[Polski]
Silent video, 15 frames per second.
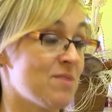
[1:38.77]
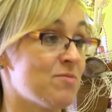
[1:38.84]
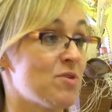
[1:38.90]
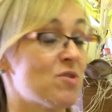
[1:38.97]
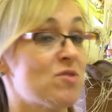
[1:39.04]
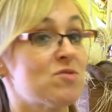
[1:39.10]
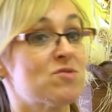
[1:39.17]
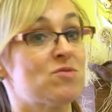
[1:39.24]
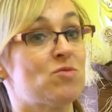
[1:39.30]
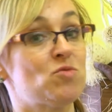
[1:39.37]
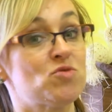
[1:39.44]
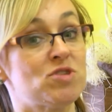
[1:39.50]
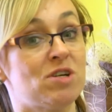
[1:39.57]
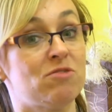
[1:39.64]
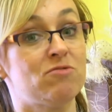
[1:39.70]
biorąc
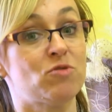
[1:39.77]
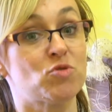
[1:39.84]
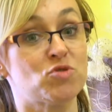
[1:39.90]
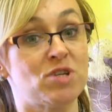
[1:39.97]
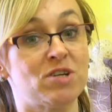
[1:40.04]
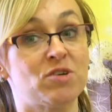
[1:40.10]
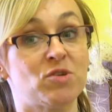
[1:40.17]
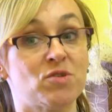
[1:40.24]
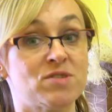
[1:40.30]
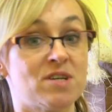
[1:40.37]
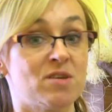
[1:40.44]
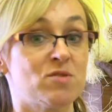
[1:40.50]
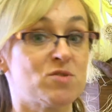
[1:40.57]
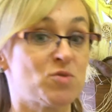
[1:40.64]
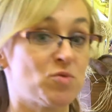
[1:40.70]
udział w różnego
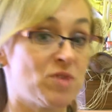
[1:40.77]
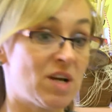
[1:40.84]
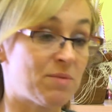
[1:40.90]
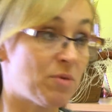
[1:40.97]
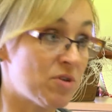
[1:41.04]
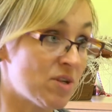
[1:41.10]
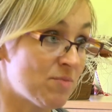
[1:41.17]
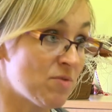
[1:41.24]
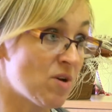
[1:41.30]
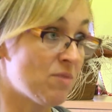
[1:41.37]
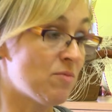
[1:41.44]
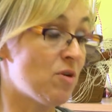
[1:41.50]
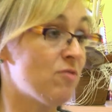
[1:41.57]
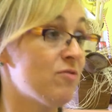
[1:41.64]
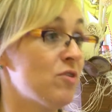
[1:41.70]
rodzaju studiach
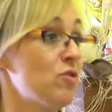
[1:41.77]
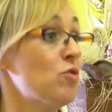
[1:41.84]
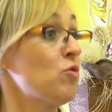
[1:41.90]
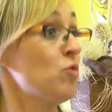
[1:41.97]
podyplomowych,